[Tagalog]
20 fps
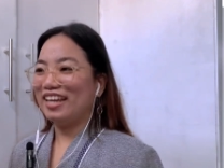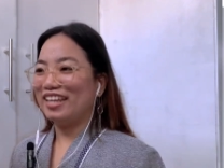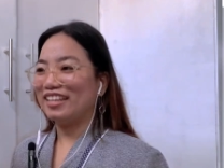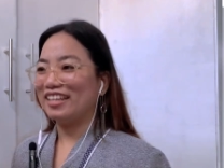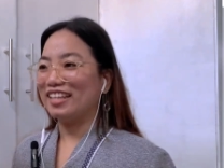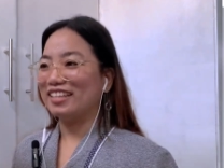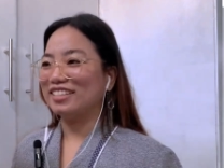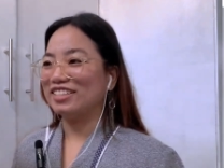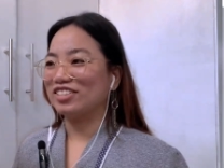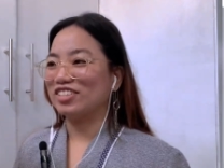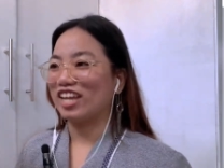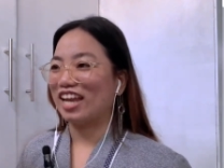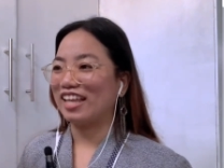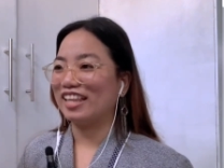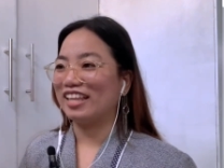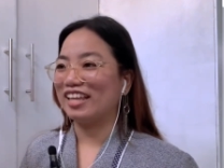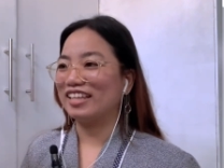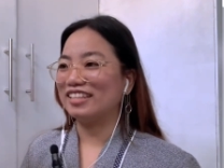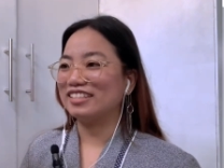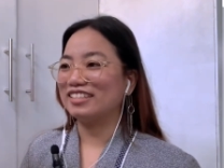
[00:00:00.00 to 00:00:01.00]
Dance
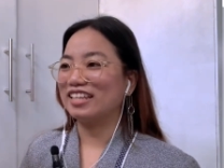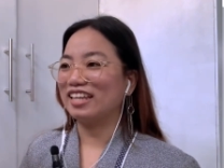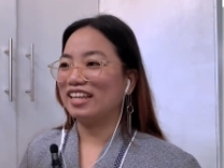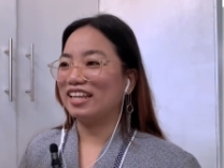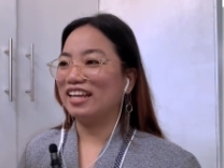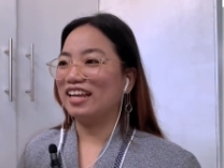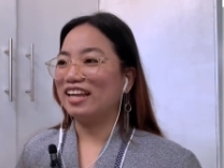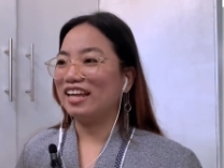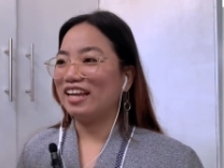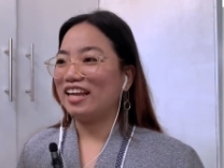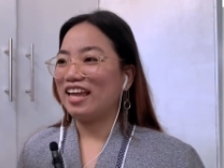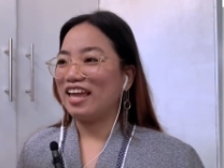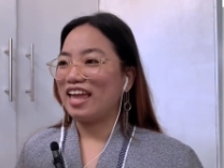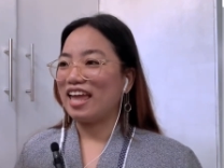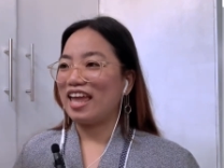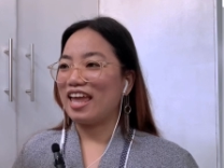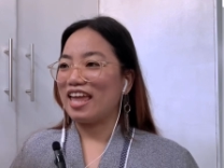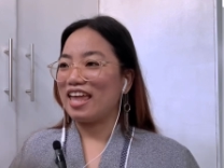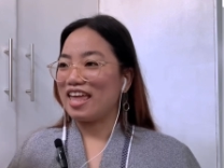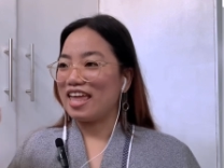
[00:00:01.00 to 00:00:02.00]
challenge.
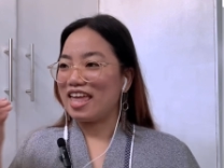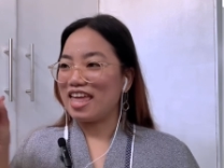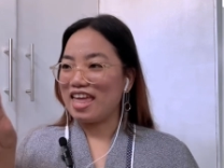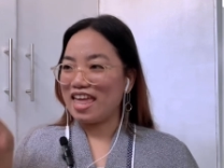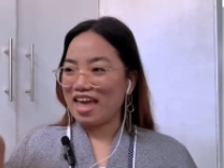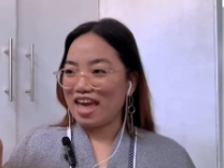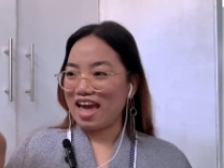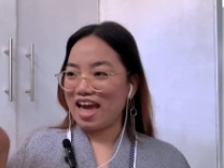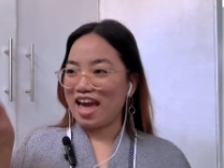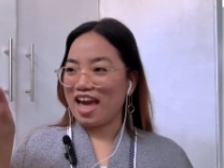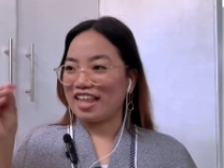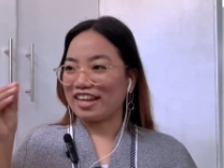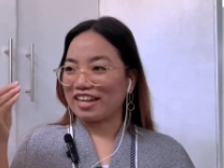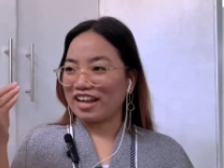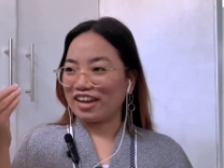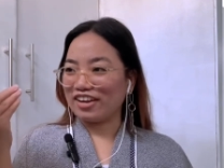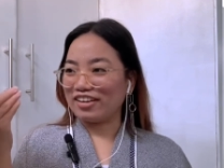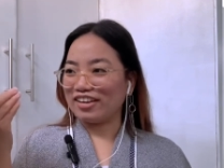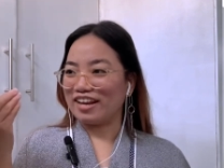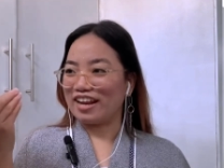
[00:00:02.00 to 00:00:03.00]
Hey!
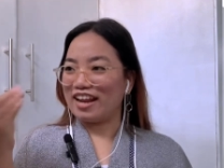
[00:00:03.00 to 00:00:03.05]
Handa?